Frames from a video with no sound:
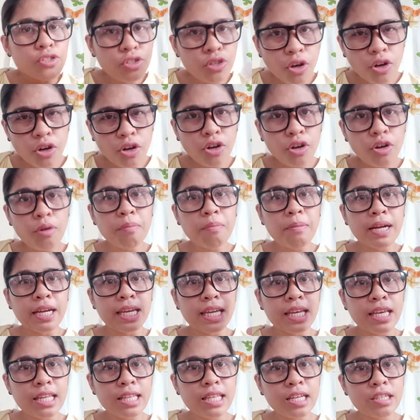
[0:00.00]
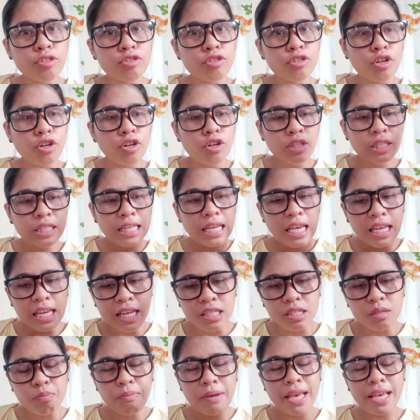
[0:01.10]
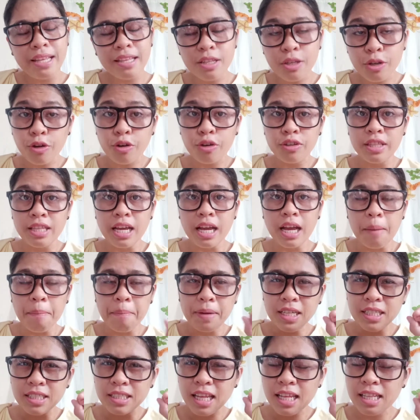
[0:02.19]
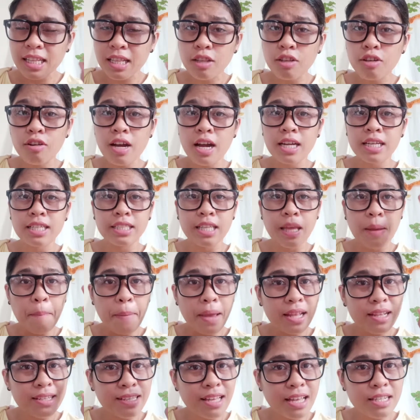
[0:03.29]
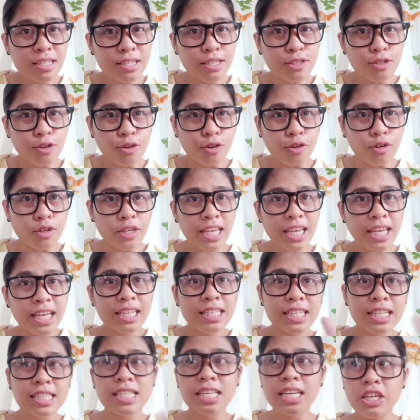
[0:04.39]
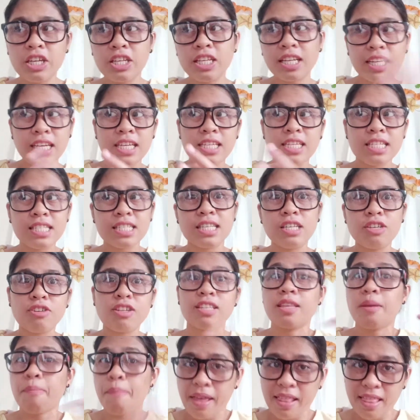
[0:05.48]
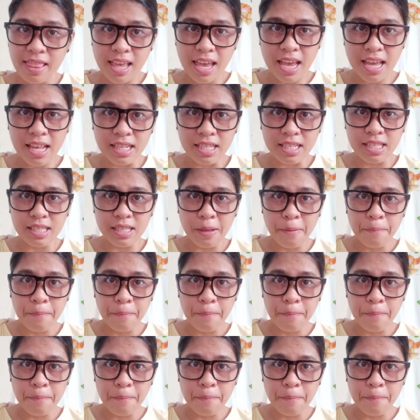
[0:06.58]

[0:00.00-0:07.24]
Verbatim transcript: So, makikita nyo doon, inexplain ko na kapag tatlo ang dependence nyo, hihingan kasi kayo ng agency nyo ng dependence.